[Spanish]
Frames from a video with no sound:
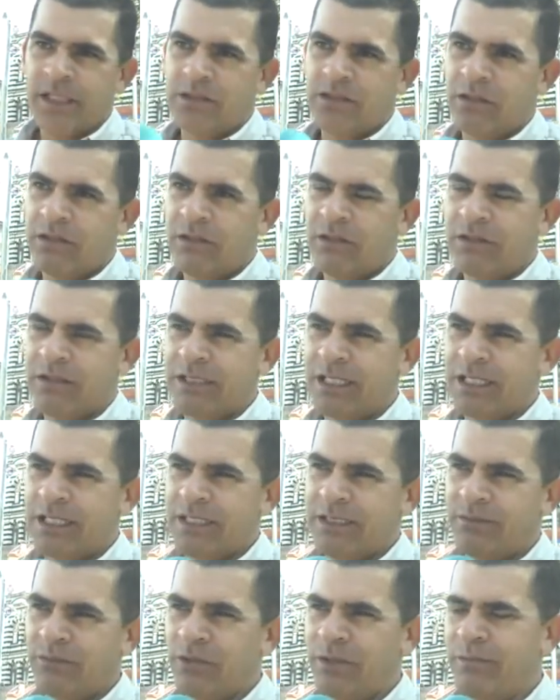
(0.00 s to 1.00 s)
Yo creo
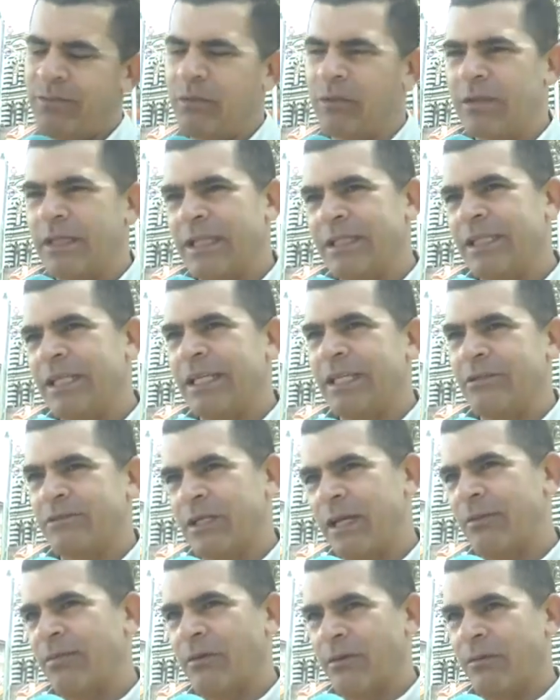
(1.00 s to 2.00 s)
que es muy importante que nos
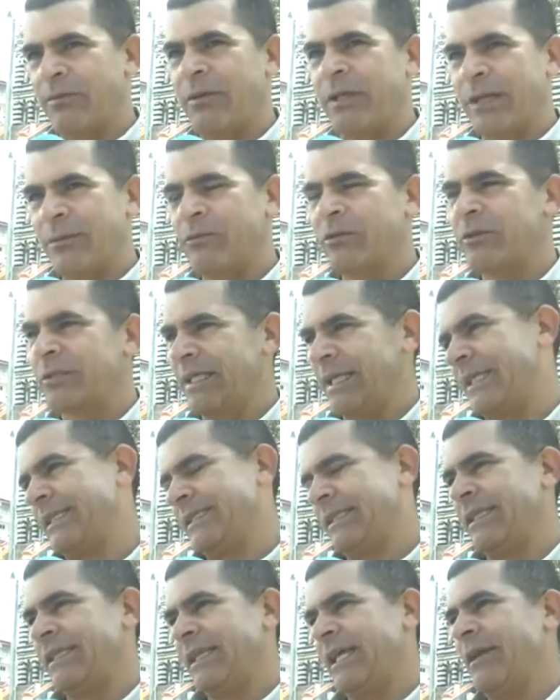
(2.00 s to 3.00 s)
apropiemos de
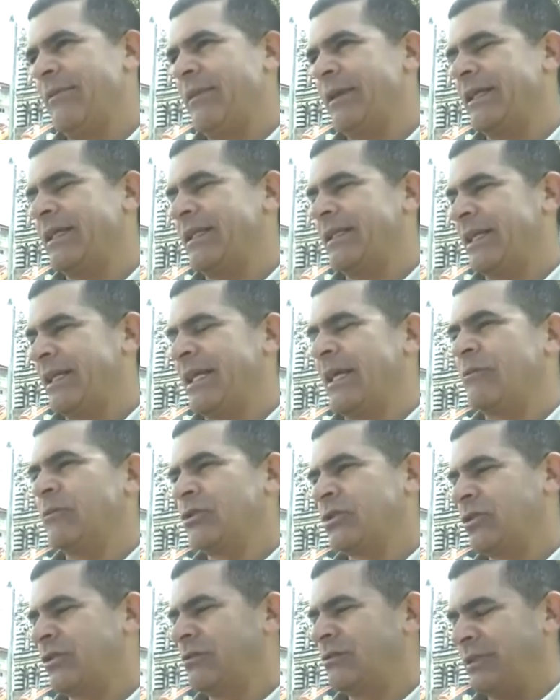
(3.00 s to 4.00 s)
este tema y que
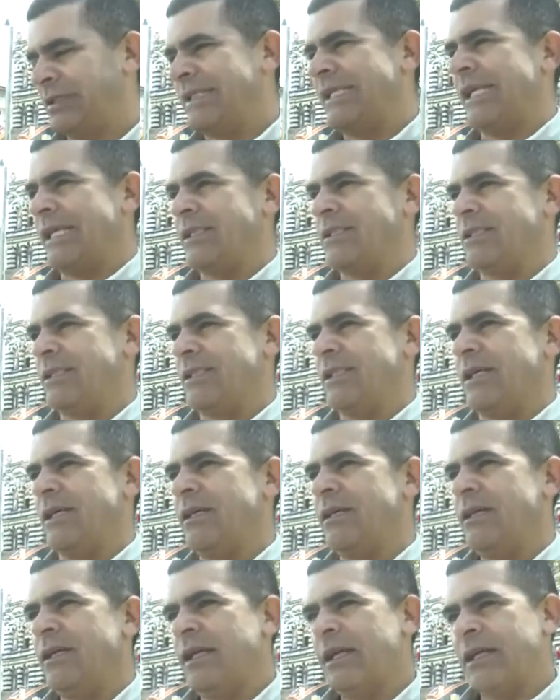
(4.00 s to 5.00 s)
tengamos conciencia,
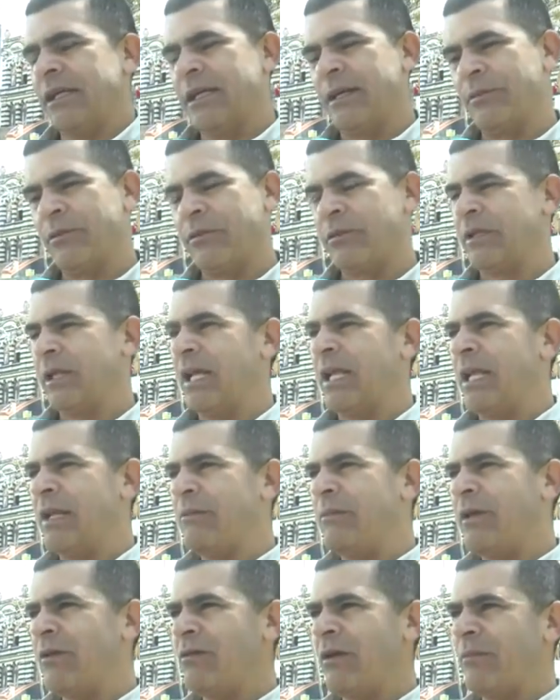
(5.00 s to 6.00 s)
que proteger el
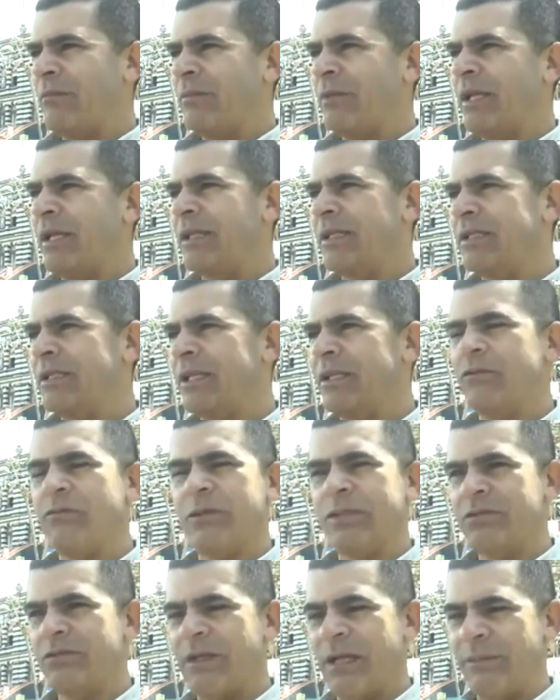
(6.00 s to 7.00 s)
medio ambiente
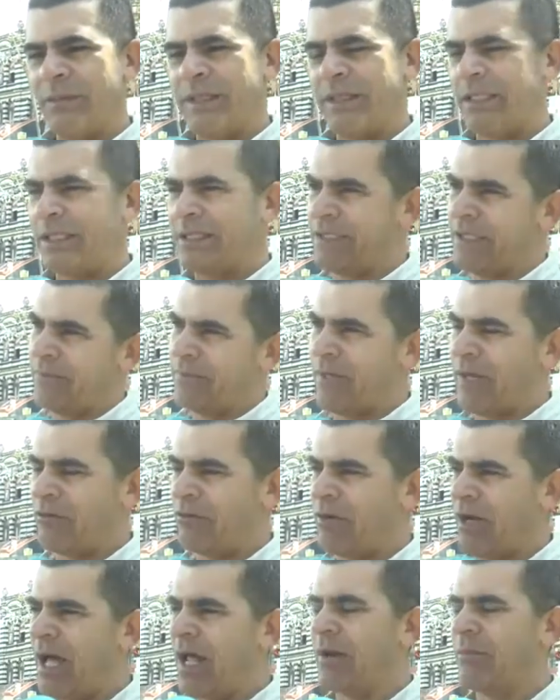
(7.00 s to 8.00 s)
no es solamente sembrar
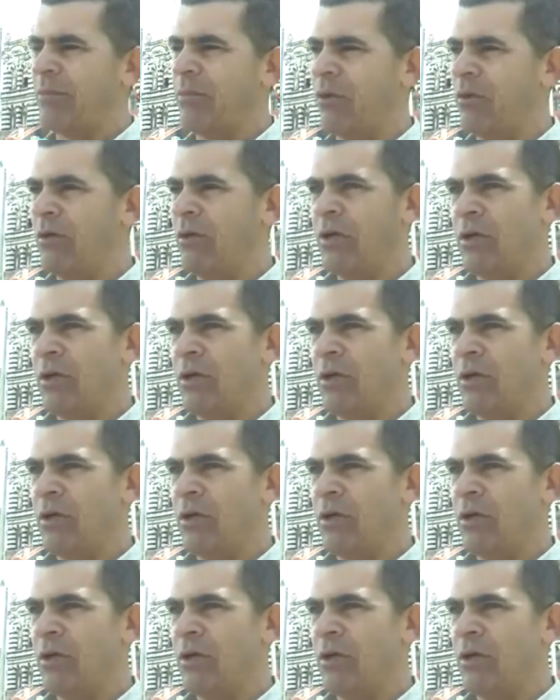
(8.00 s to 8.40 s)
un árbol